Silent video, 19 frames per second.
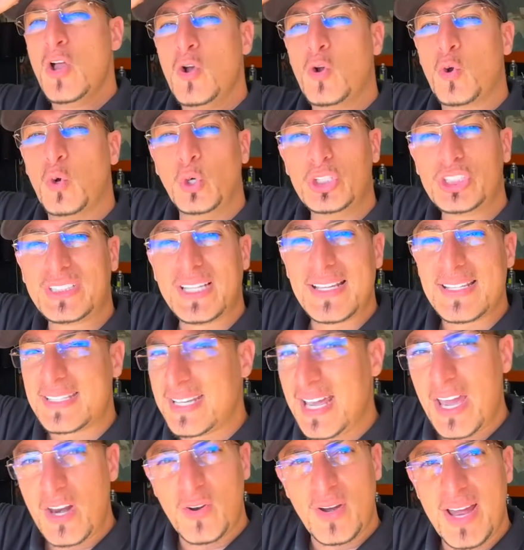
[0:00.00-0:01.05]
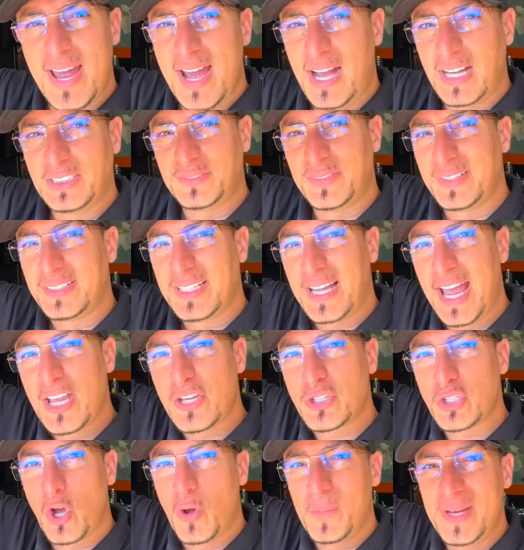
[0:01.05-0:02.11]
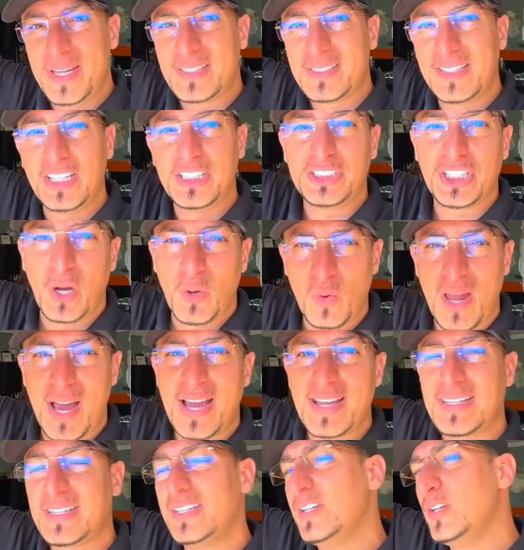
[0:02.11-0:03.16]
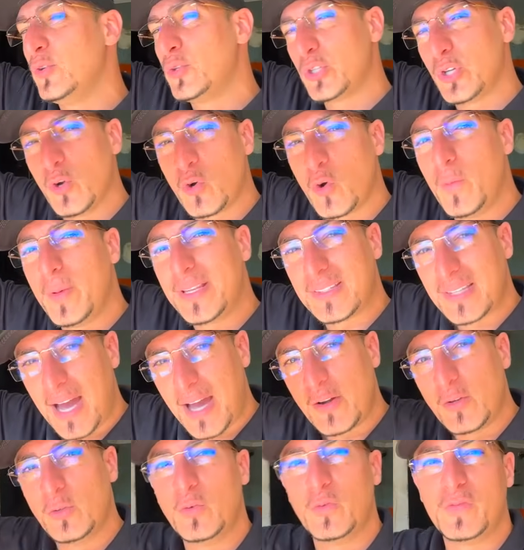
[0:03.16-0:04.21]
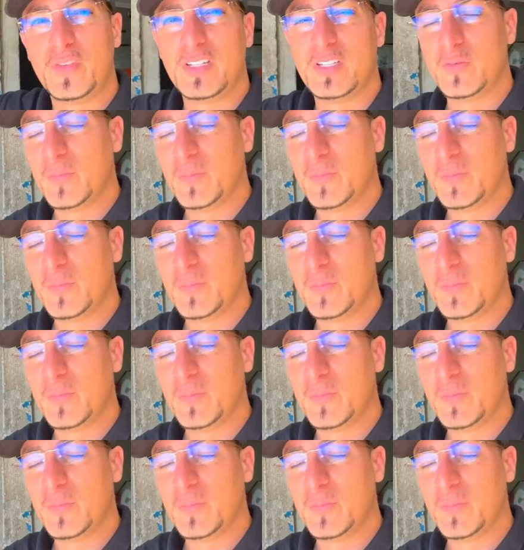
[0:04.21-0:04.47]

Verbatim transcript: Custa zero reais, velho. É somente deixar um like e o seu comentário no vídeo,